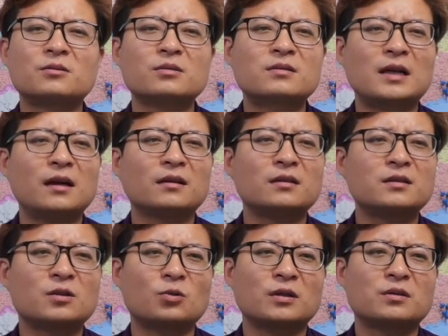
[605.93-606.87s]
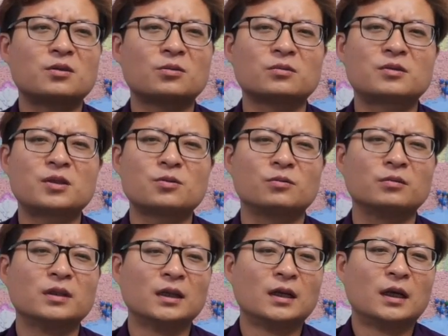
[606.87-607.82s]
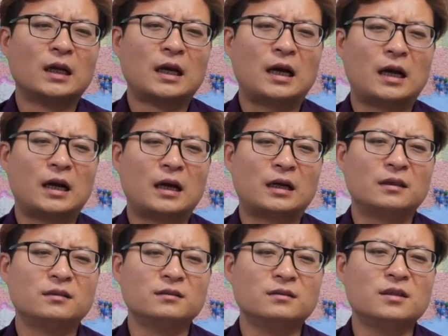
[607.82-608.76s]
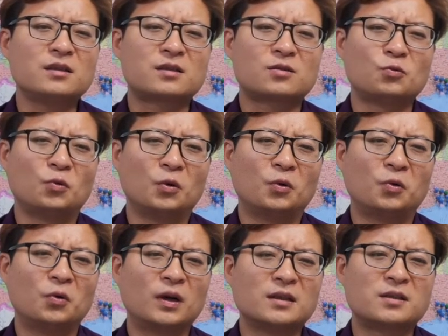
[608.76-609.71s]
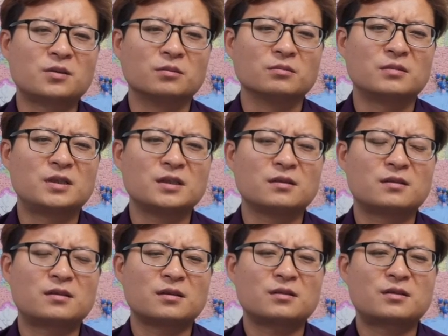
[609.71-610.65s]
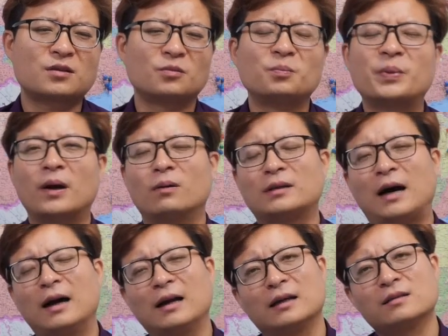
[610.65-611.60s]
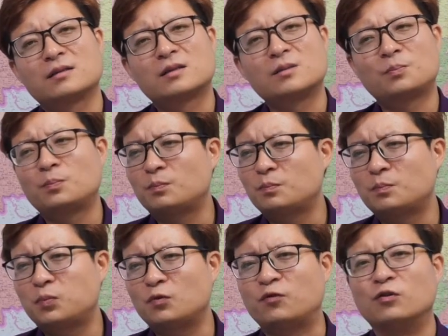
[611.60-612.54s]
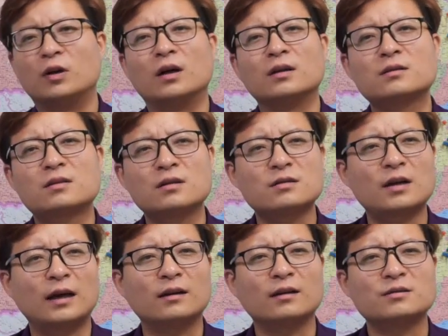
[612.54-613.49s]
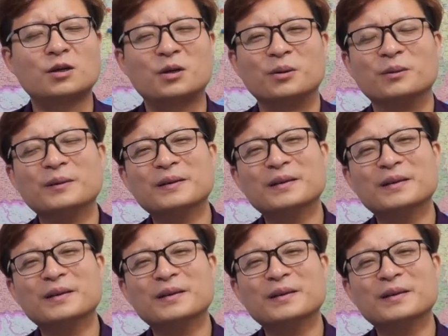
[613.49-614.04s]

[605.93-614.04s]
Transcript: 就是张翰跟郑爽这种这种，呃，你死我活的这种这这这种表达呀，是不符合正常的这种